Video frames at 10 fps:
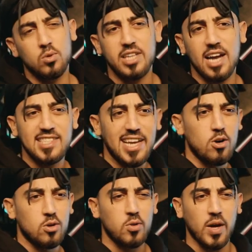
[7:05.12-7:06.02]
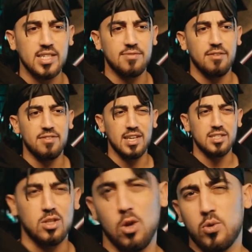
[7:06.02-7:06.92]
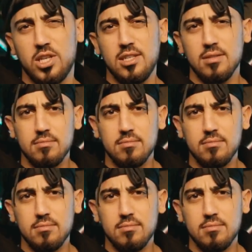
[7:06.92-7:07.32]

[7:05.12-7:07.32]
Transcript: Gut, die einzige Konkurrenz wäre vielleicht Loki.